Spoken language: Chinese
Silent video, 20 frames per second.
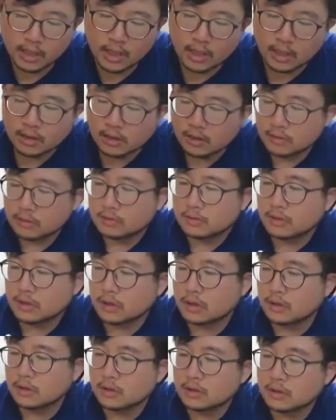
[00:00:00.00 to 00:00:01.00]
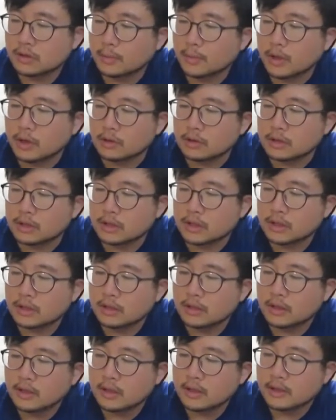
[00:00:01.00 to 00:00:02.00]
那这个是什
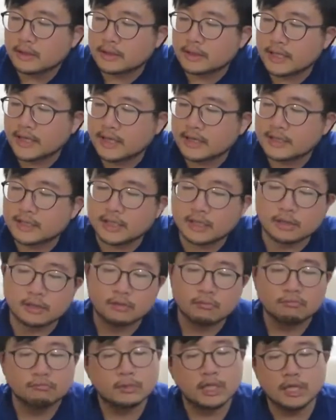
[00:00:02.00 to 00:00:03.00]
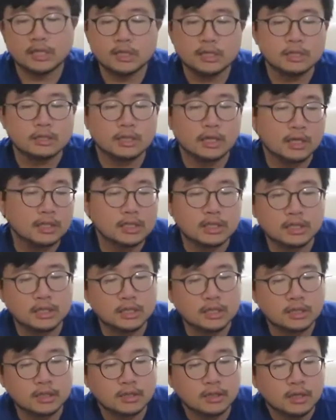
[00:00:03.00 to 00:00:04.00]
么？D Dazzing Dazzing，它其
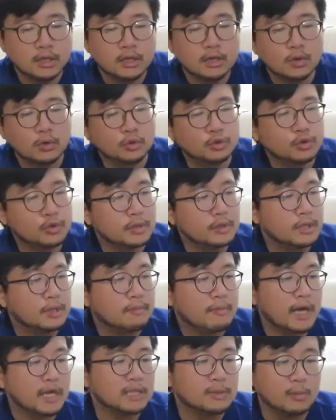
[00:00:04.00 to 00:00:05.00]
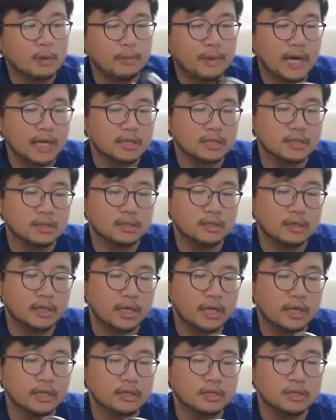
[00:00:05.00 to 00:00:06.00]
实我觉得你买什么牌子应
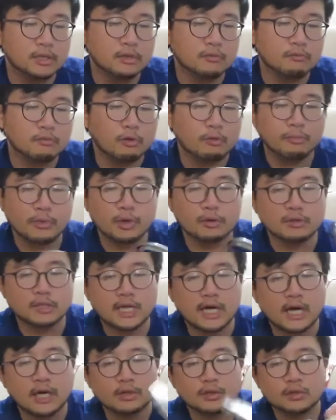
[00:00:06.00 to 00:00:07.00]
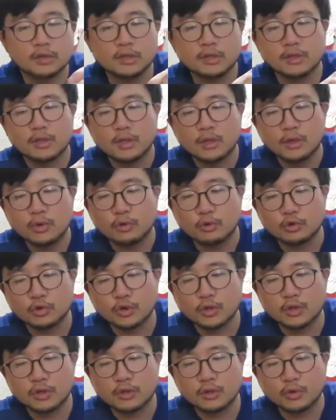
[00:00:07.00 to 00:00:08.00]
该是都没有差，就是我
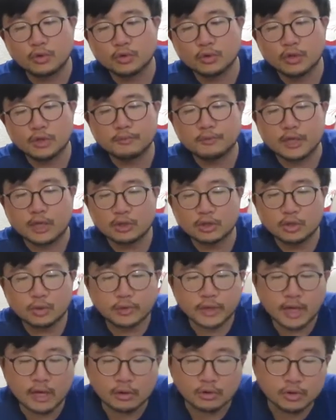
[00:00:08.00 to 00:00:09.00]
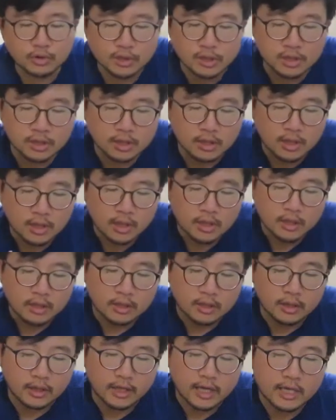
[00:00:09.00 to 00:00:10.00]
觉得我觉得比较重要的就是
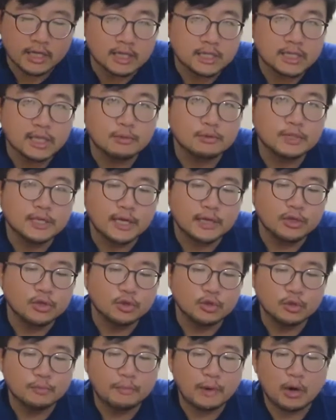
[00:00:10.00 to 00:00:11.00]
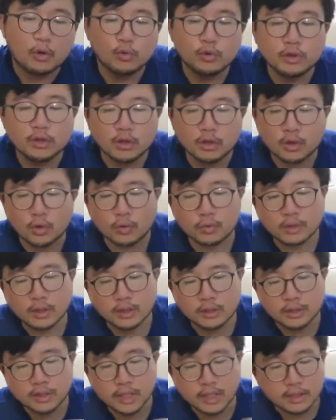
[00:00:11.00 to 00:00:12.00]
你看你在不在意就是保温的功
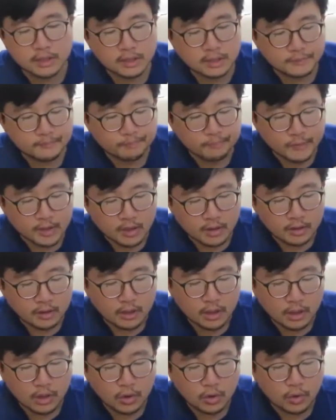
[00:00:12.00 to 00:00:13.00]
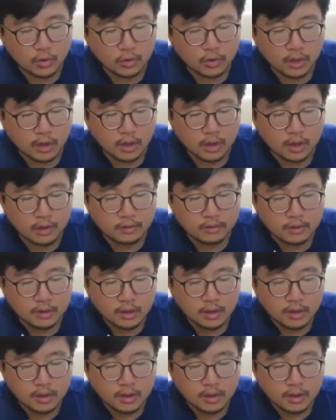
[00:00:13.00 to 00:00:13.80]
能这样子。然后嗯。